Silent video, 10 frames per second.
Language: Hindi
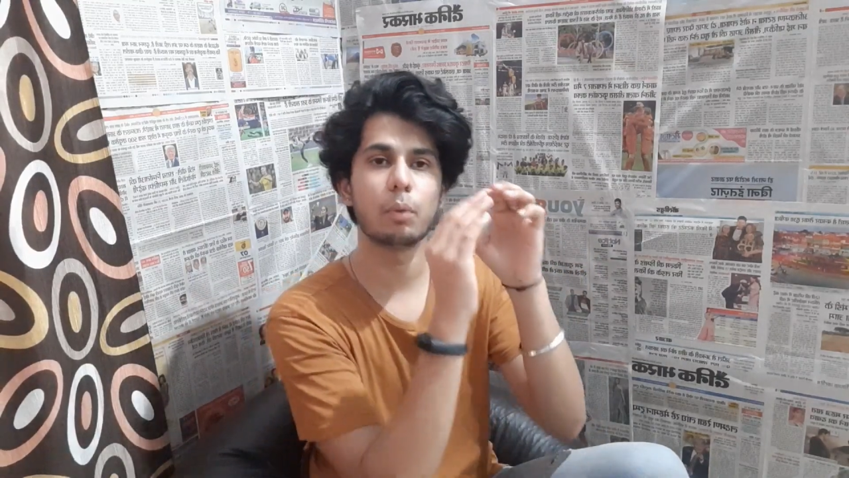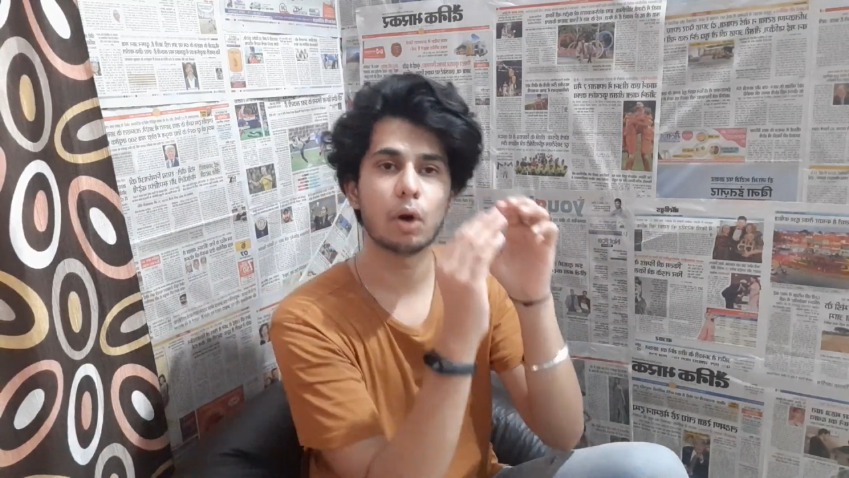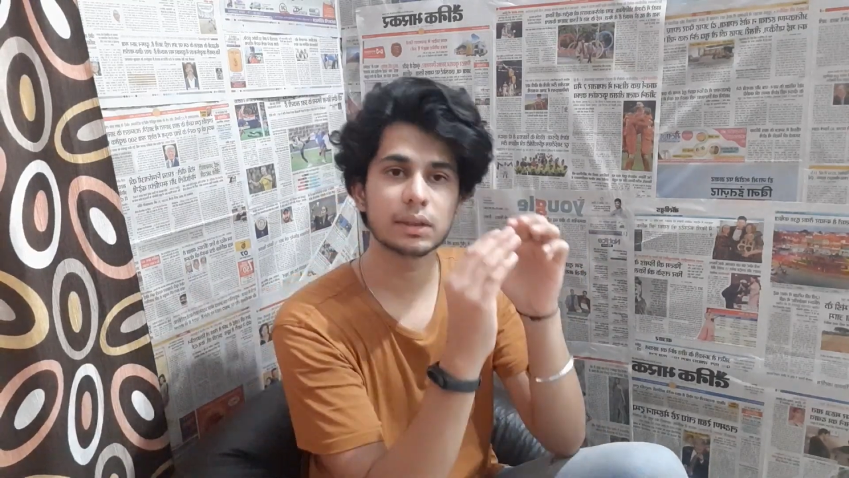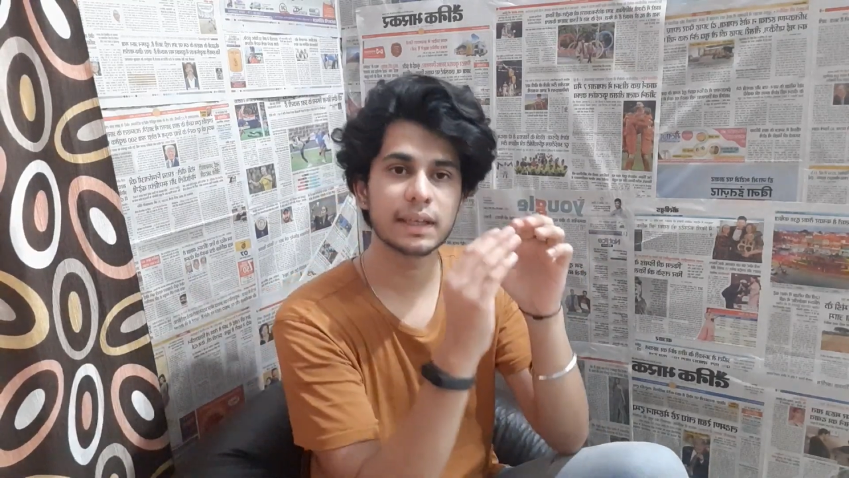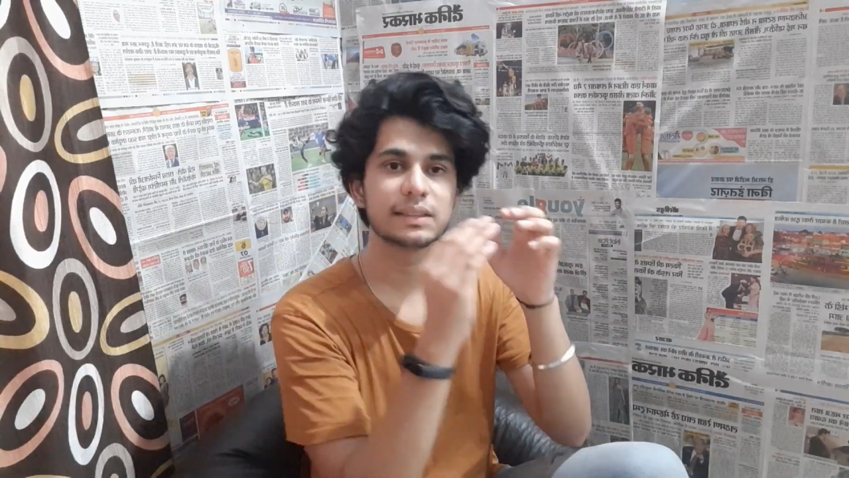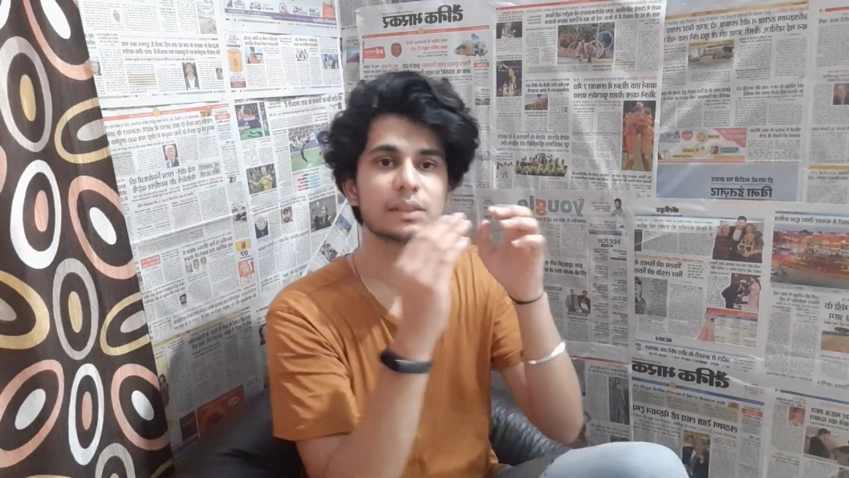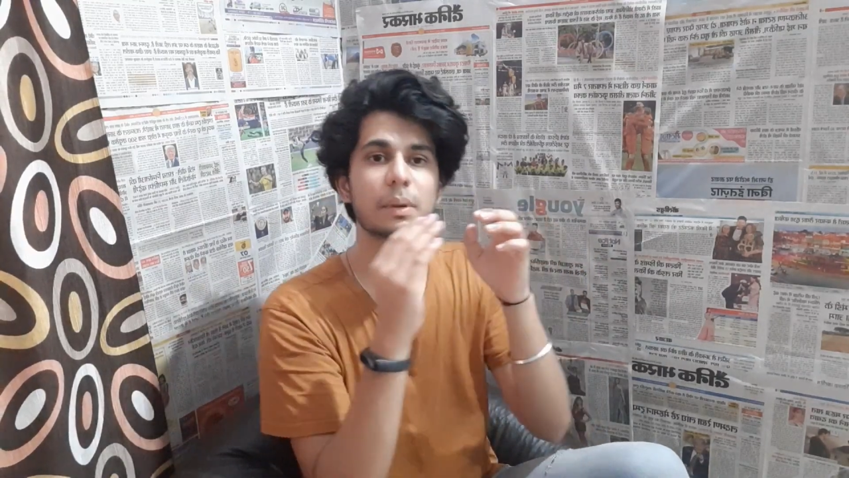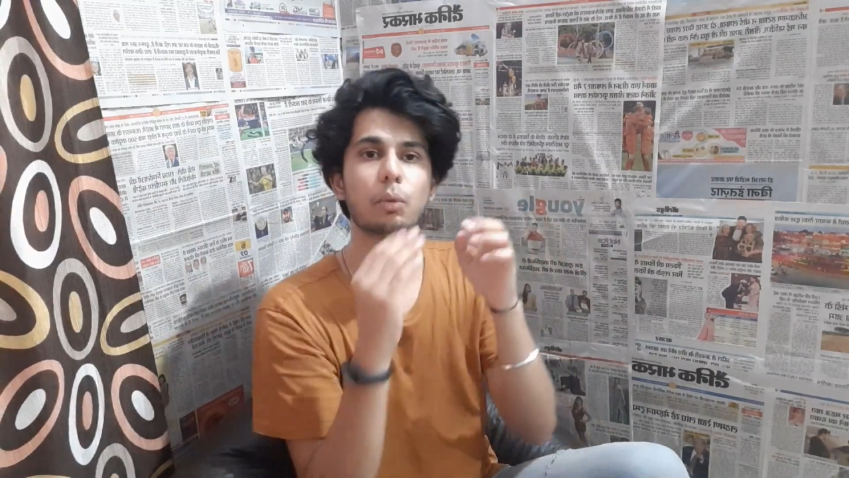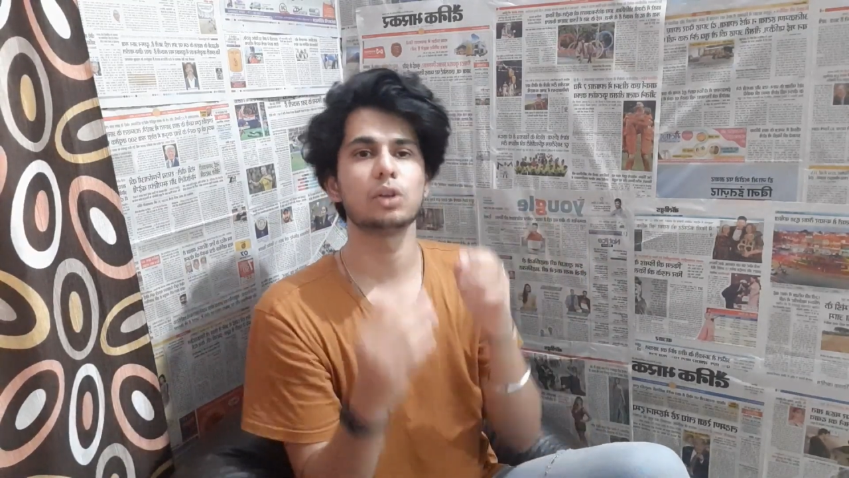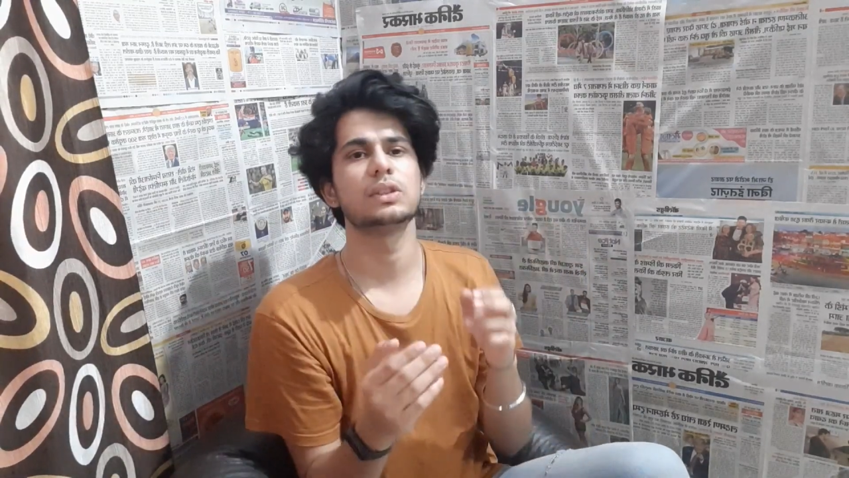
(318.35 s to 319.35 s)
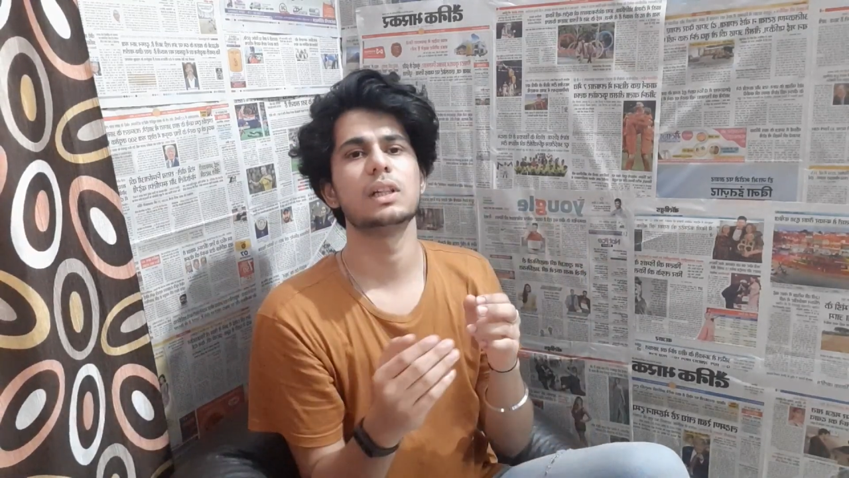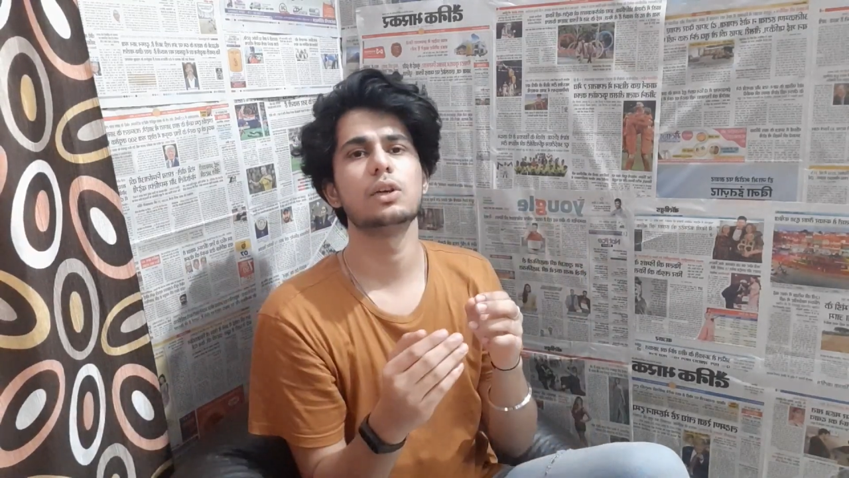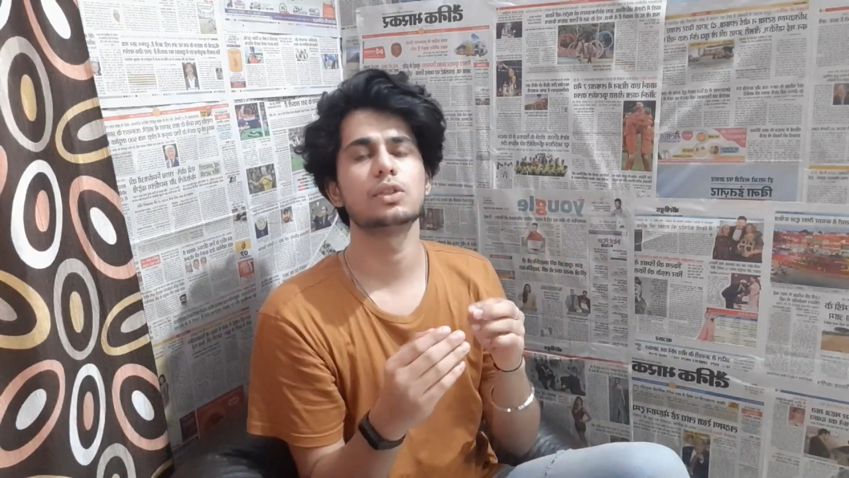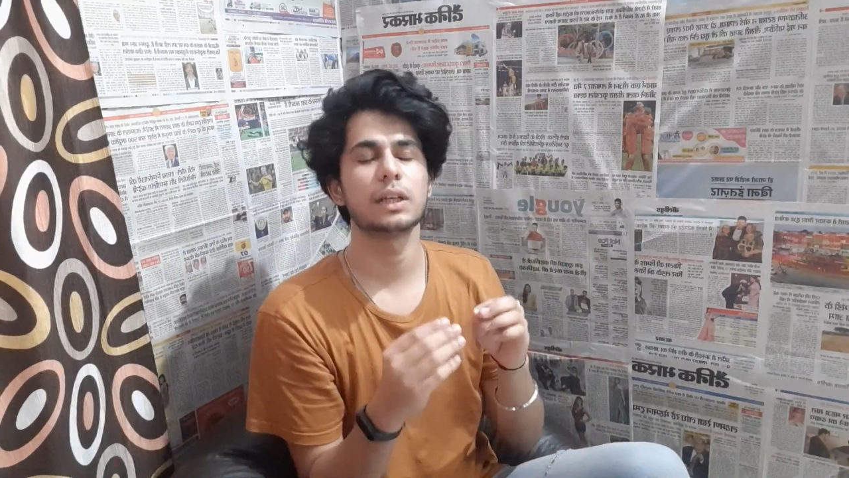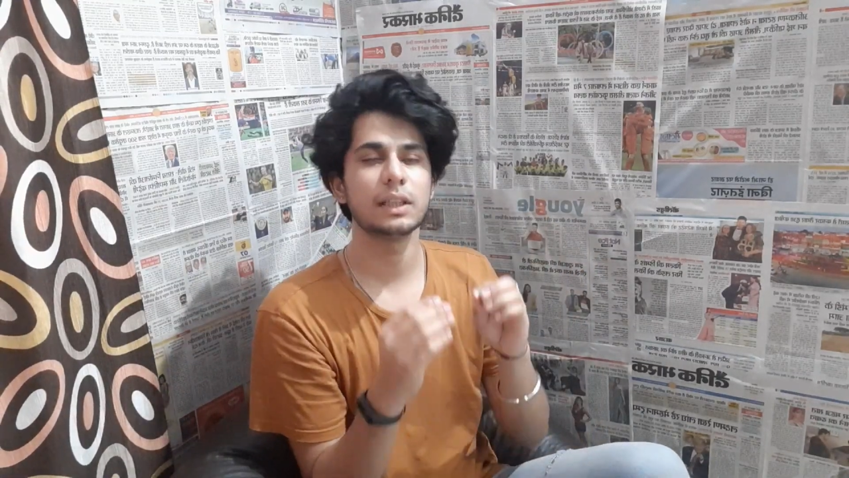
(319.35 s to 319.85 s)
बहुत केसेज में बहुत
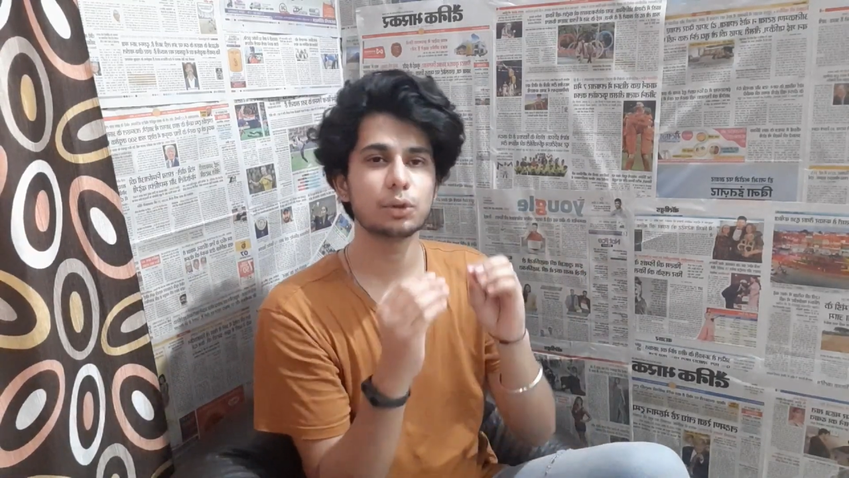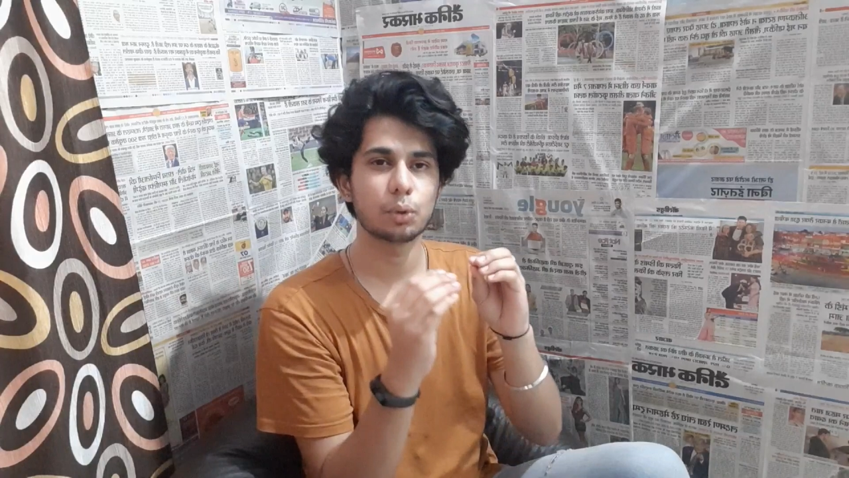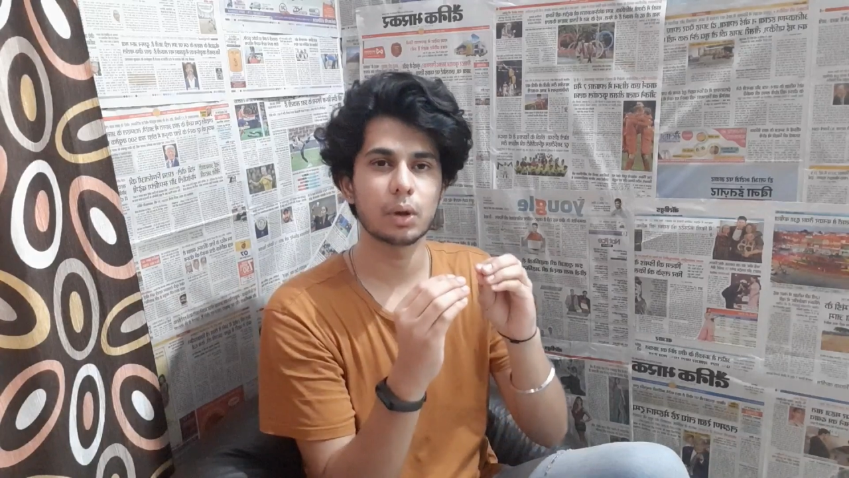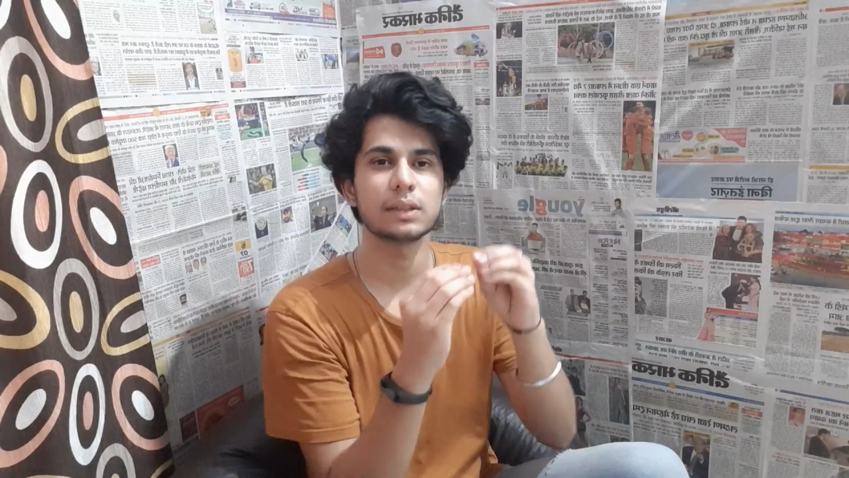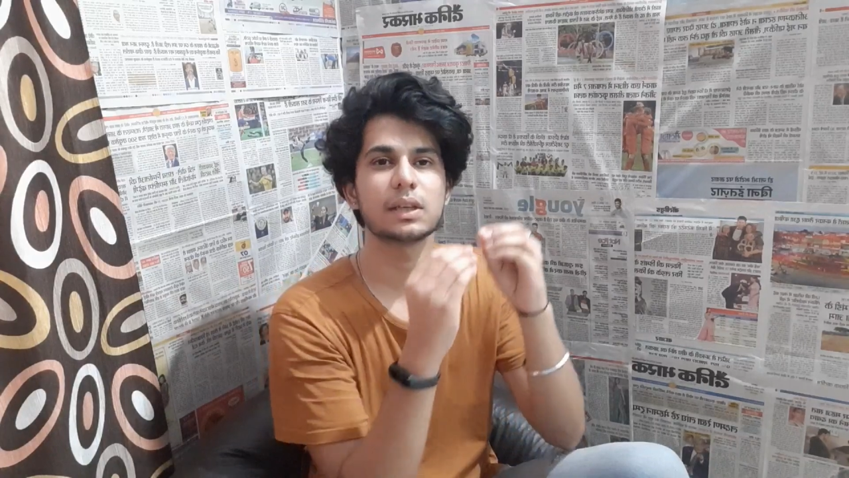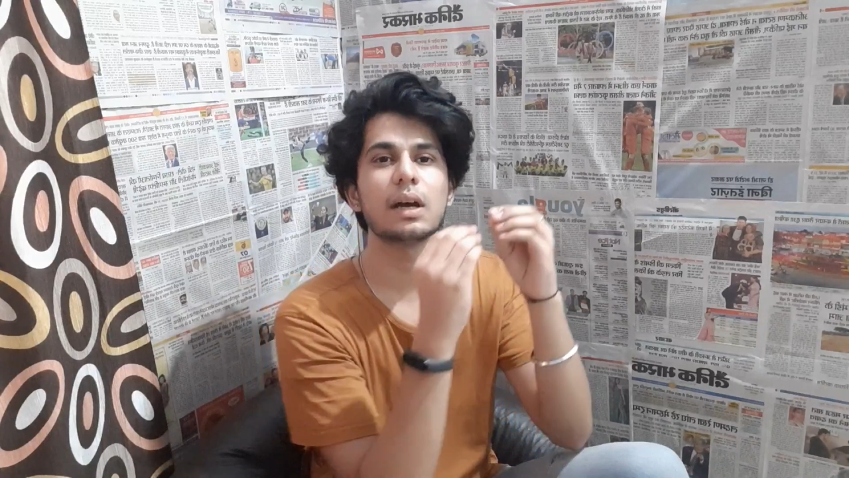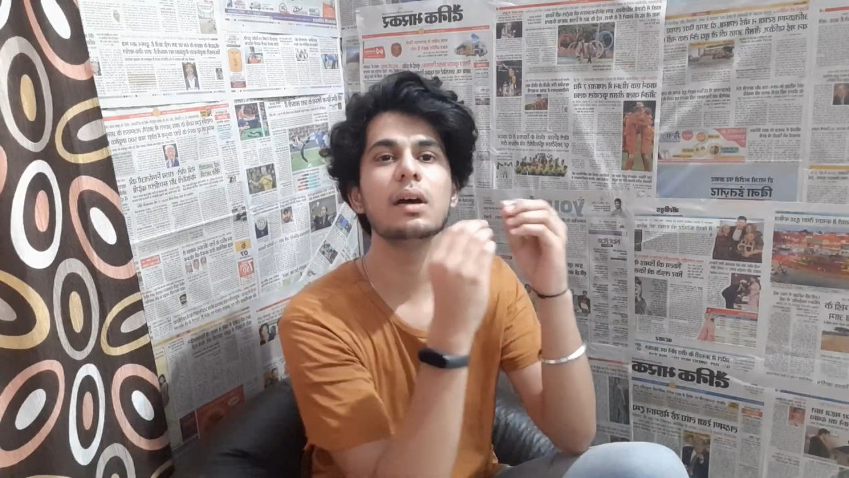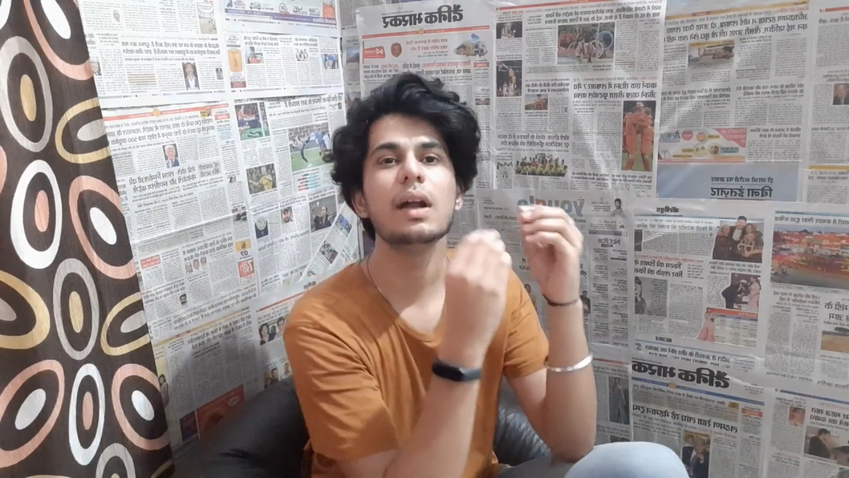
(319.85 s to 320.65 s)
जल्दी हो जाती है थोड़ा सा